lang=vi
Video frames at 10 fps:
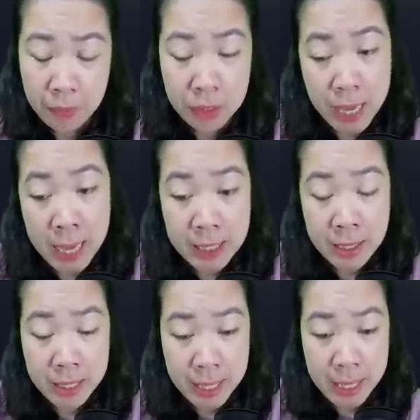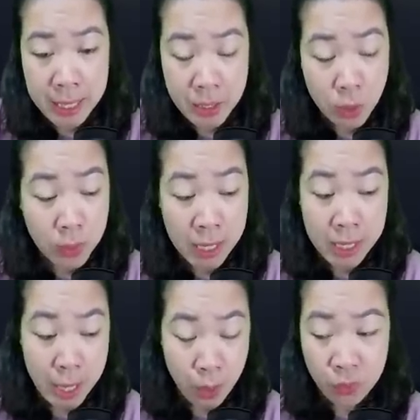Anh Dương Hy, chúng ta
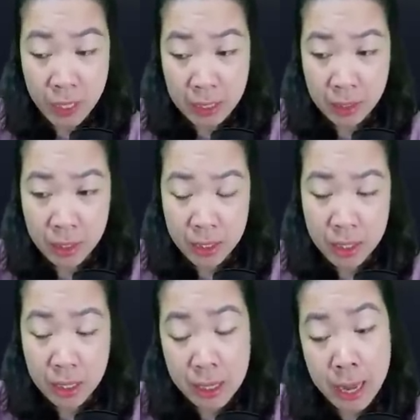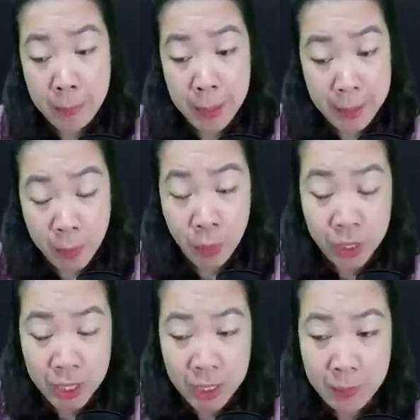đi đâu vậy? Đưa em đến một
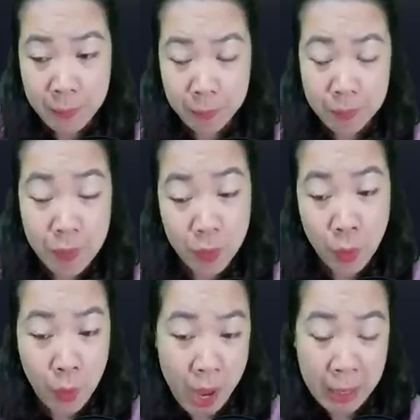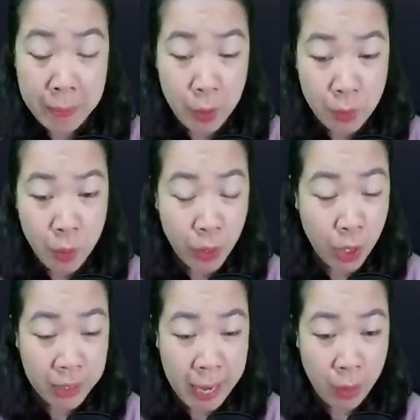nơi. Tô Noãn bĩu môi
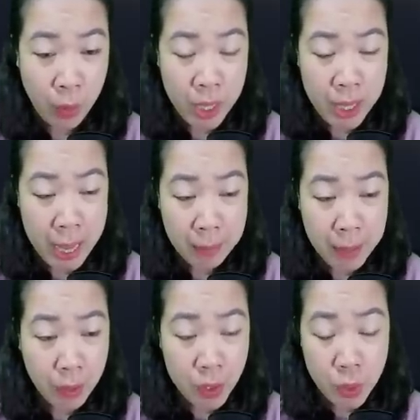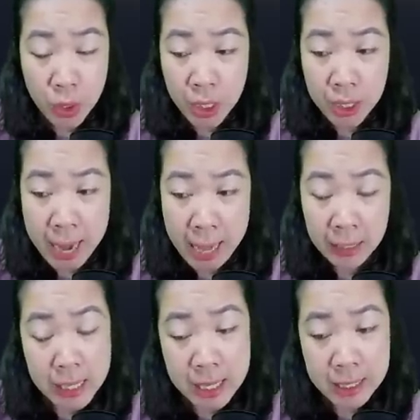ngọt ngào, ánh mắt có chút lơ
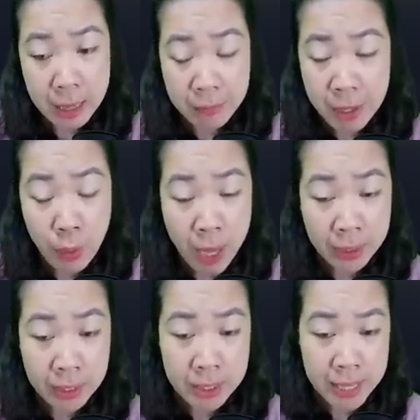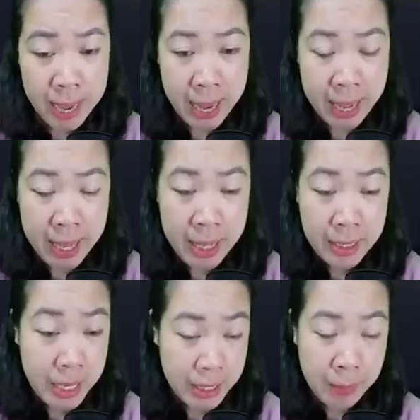đãng nhìn ra phía ngoài cửa xe,
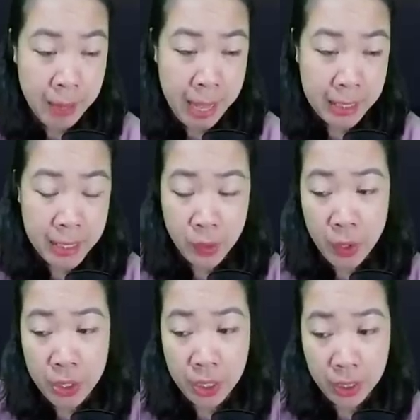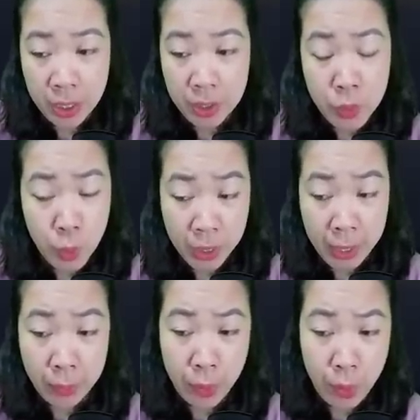chạy chậm lại trên con đường lớn của
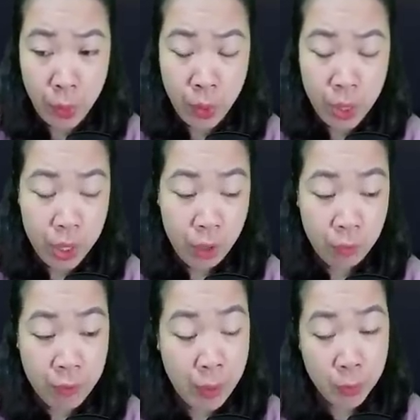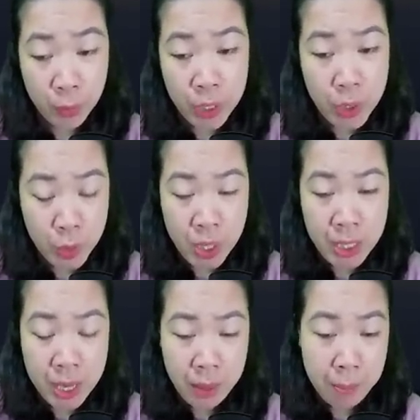thành đô. Vào cuối xuân,
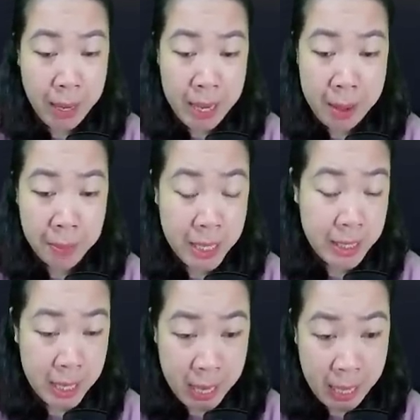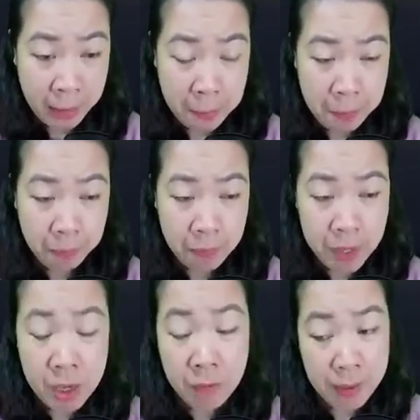ban đêm sẽ rất lạnh.
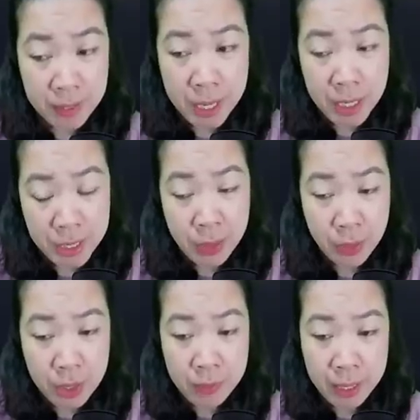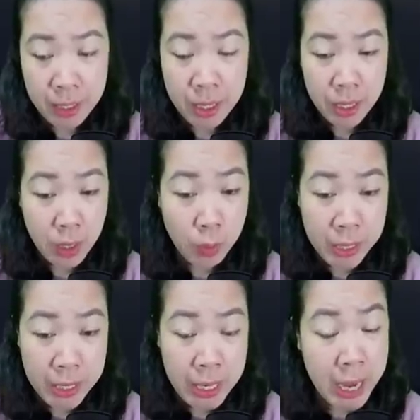Nhưng vào xế chiều như vậy, không
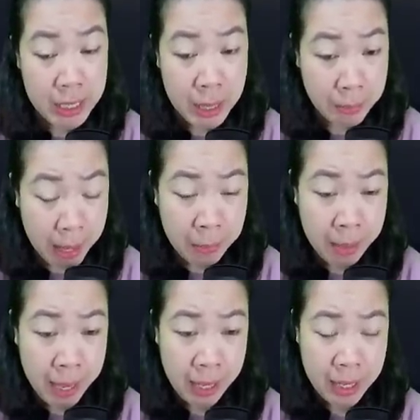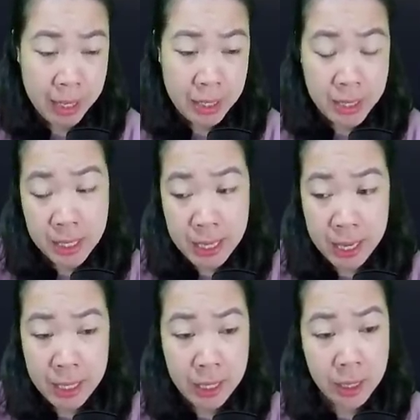khí lại rất mát mẻ. Xe
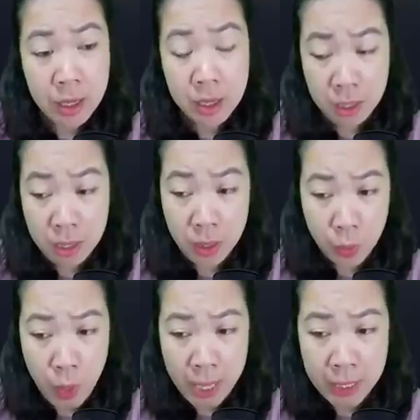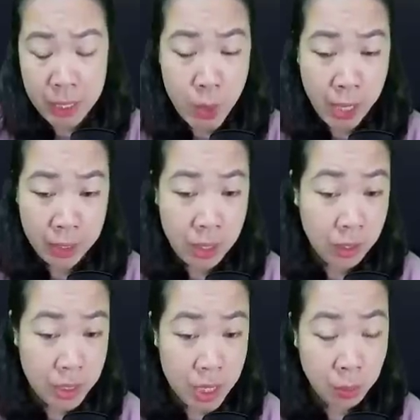chạy lượn qua những đoạn
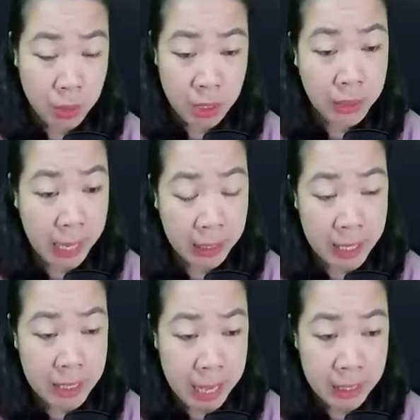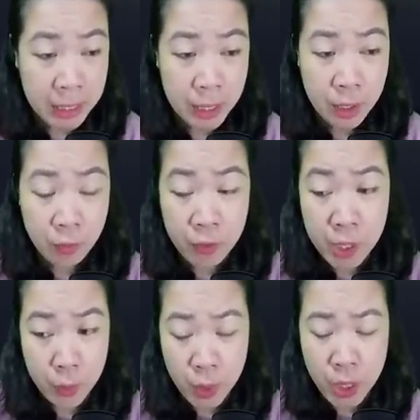đường trồng những tán cây xanh.
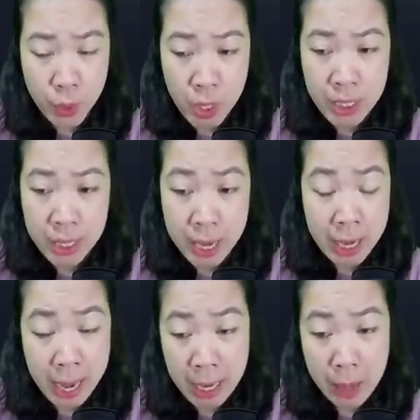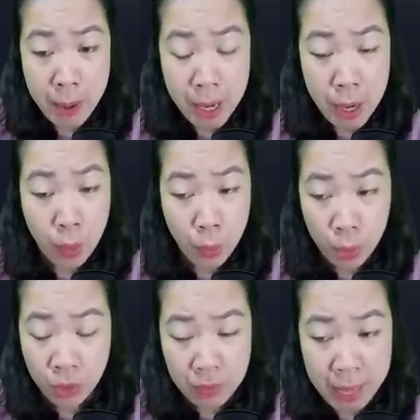Vì cuối xuân nền lá đã bắt đầu
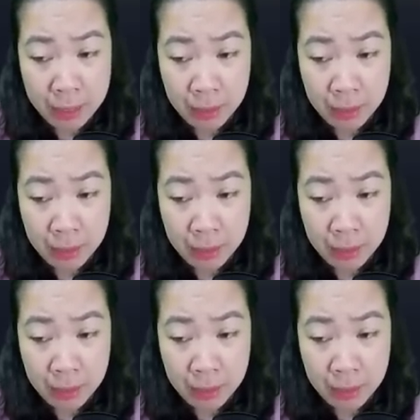úa vàng.